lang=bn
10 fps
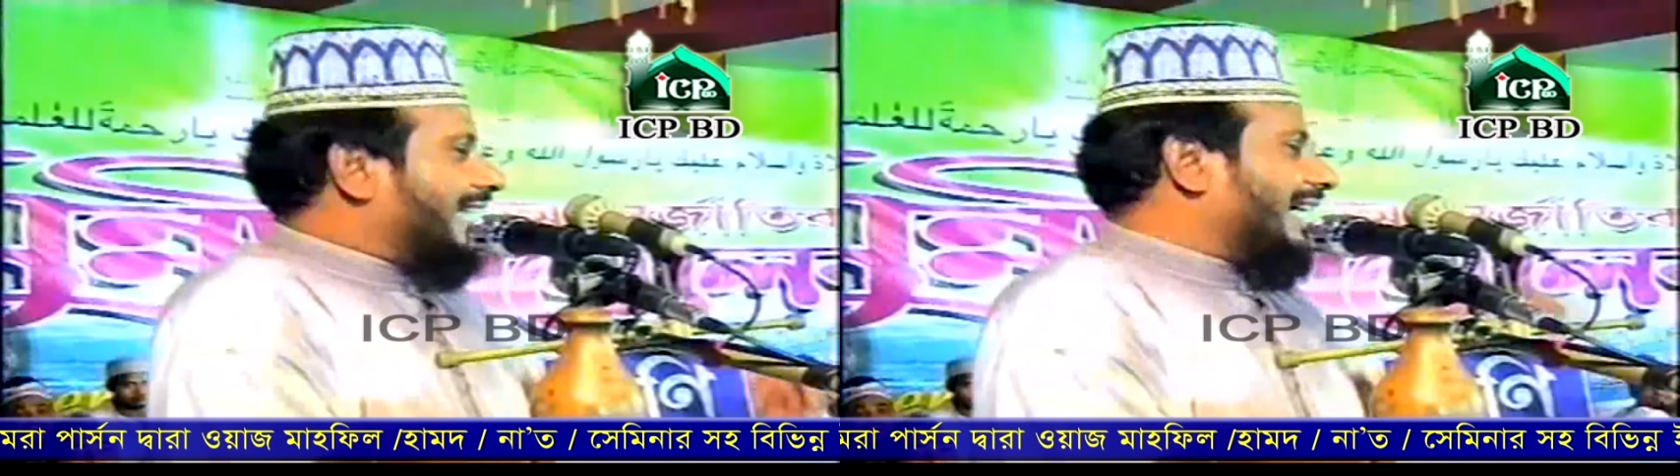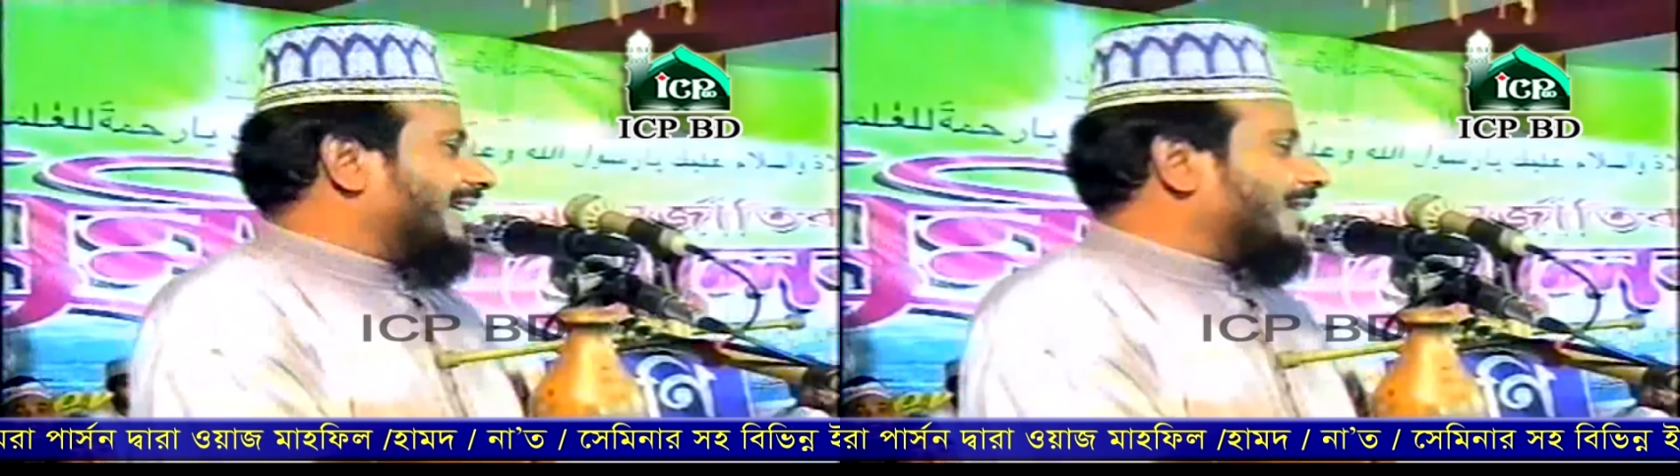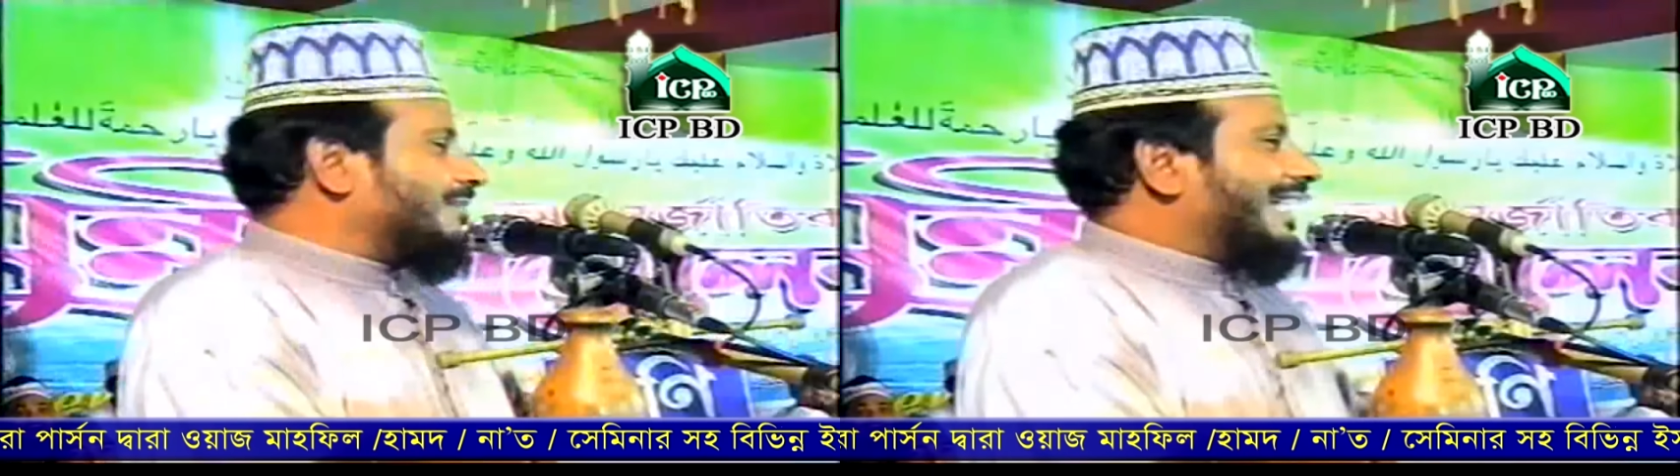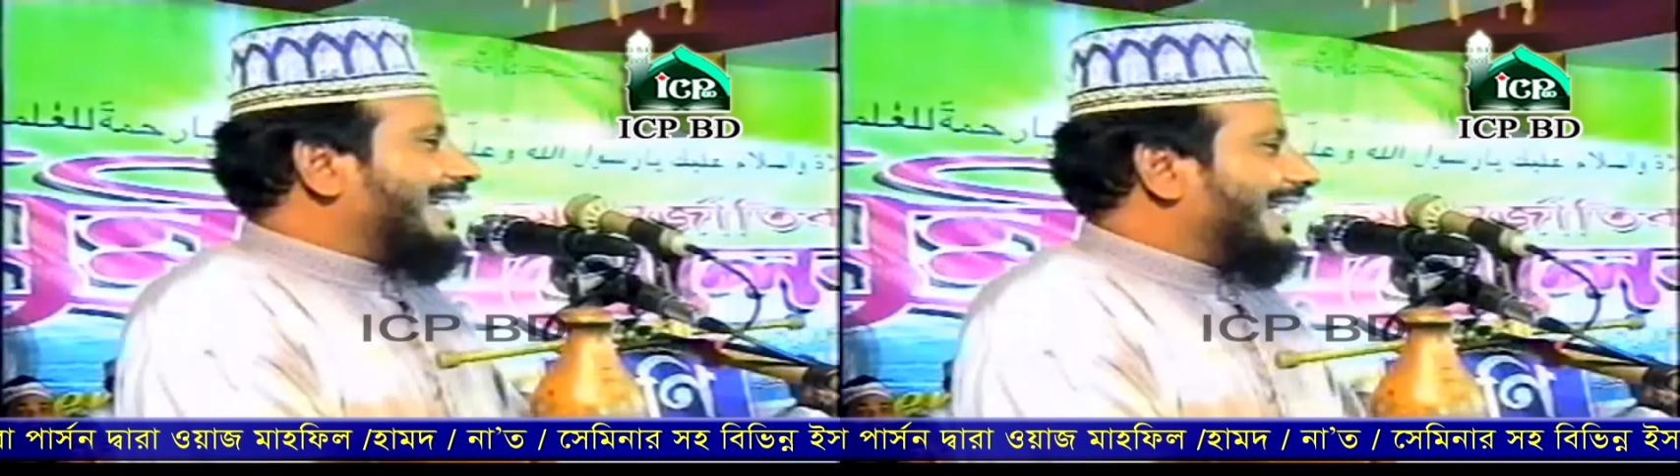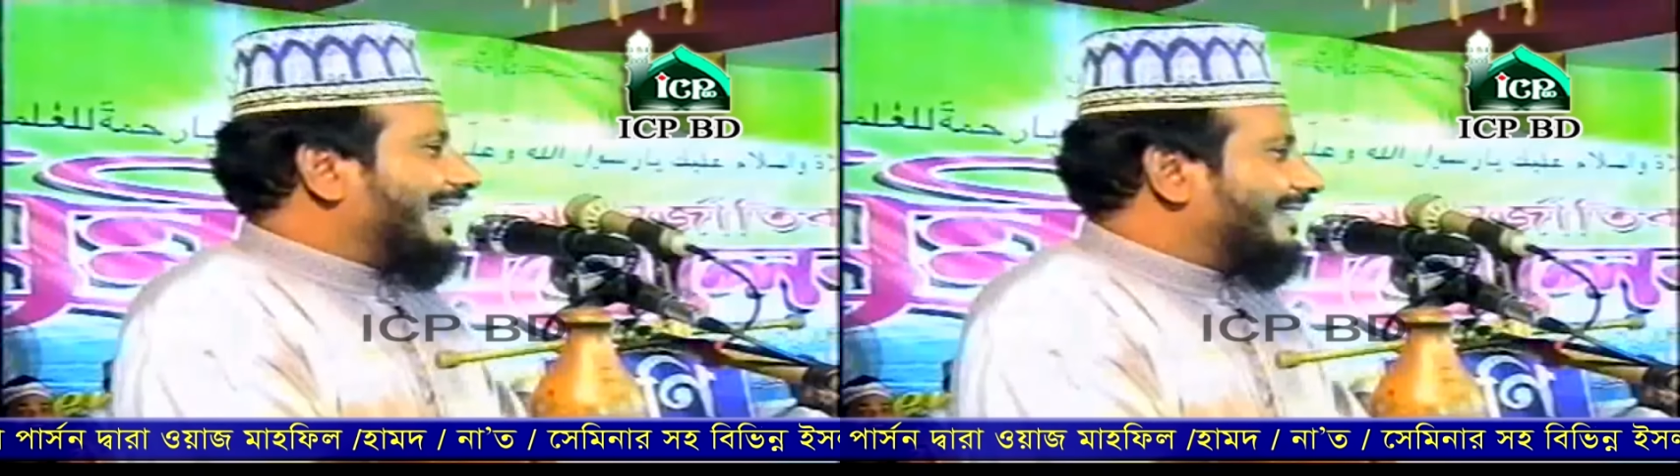দেখাই দিলাম যে
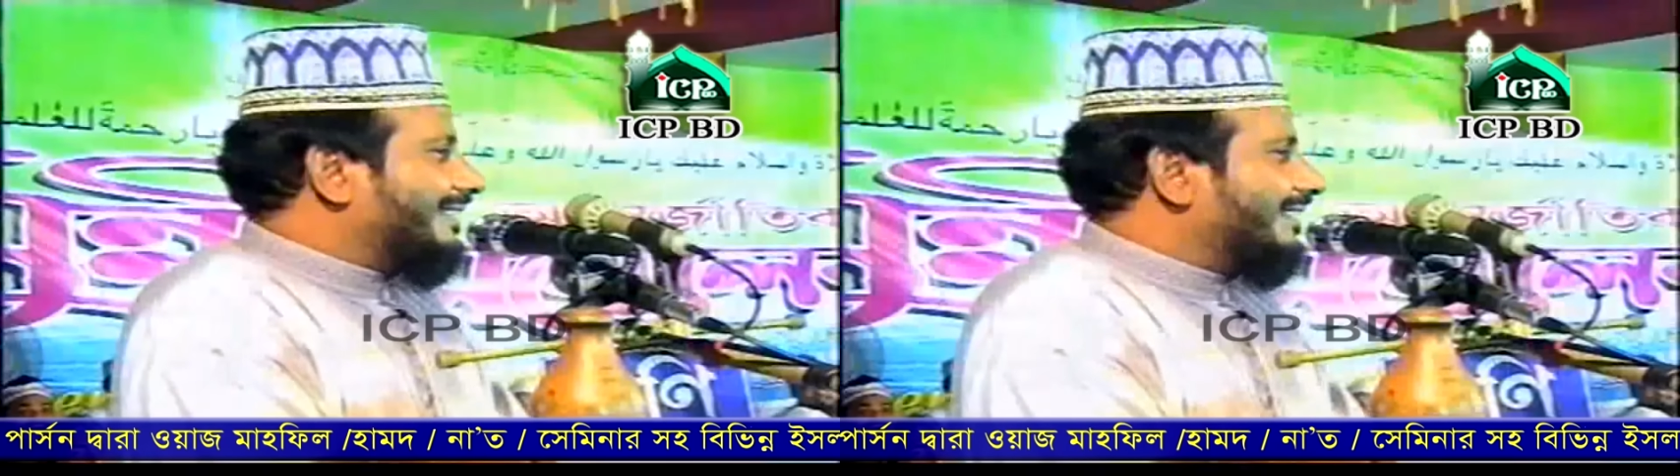এইটাই